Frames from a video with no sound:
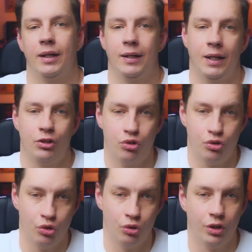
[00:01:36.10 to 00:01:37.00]
хоть
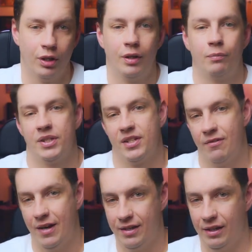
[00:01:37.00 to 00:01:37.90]
чуть-чуть
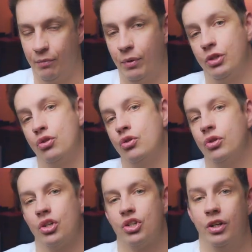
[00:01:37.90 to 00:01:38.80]
познавательным, хоть чуть-чуть
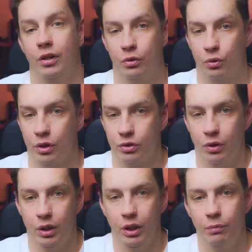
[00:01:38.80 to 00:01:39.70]
расширял
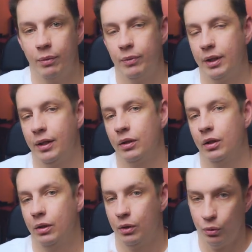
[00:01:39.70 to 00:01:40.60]
кругозор и помогал
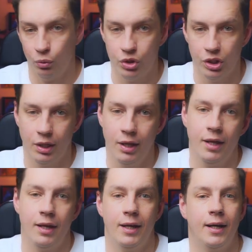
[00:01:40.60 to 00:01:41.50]
лучше
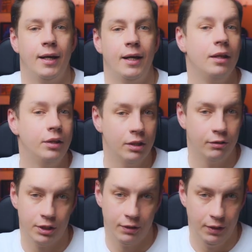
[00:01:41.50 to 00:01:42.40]
а,
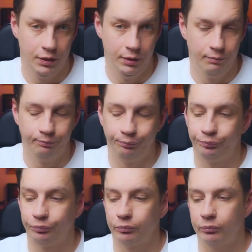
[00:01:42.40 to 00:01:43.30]
ориентироваться в IT.
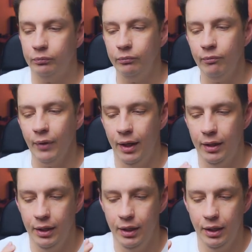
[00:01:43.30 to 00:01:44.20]

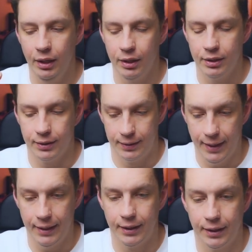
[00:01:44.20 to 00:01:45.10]
И
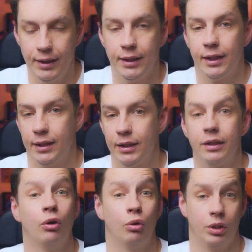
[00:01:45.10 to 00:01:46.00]
да, такие каналы
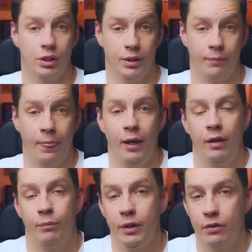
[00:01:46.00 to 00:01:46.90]
находятся.
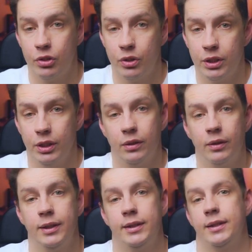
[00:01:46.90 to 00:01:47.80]
Первое, что я сделал,
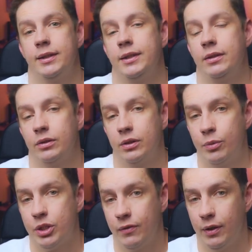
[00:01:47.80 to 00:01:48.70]
это сделал
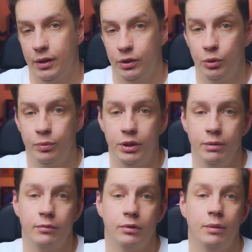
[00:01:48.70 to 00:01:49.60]
сообщество iTube
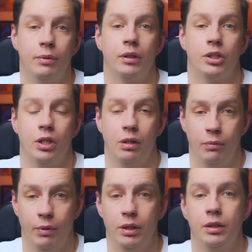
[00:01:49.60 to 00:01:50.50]
Team, куда приглашаю
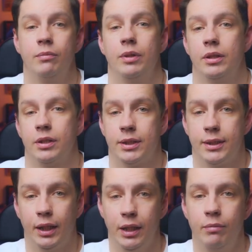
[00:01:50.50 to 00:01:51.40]
ребят именно с
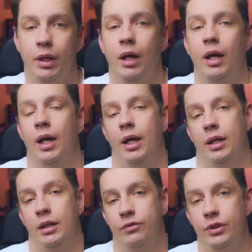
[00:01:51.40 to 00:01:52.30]
такими
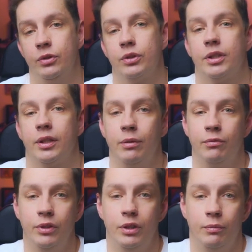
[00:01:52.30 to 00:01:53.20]
а, видео с таким
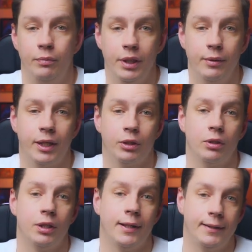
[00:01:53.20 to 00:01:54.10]
видением мира,
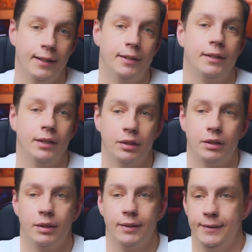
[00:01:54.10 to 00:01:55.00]
которые хотят делать
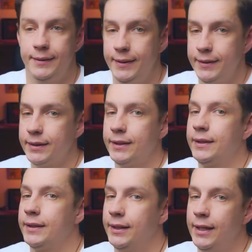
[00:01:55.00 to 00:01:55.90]
контент
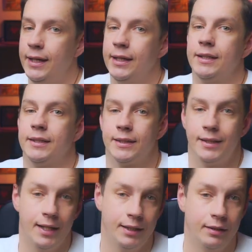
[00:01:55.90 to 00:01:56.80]
для
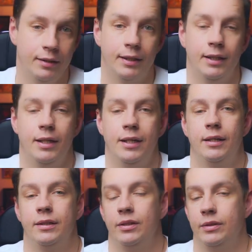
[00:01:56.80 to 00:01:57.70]
знаний,
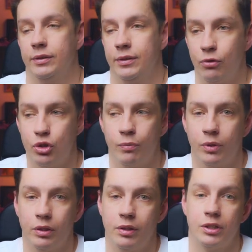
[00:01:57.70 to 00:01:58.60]
для того,
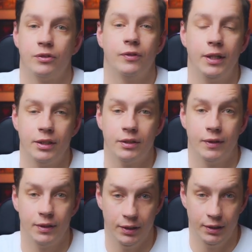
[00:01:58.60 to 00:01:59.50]
чтобы развивать
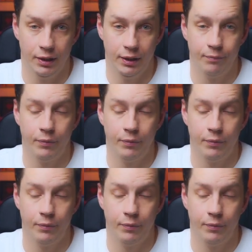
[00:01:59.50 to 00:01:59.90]
своих зрителей.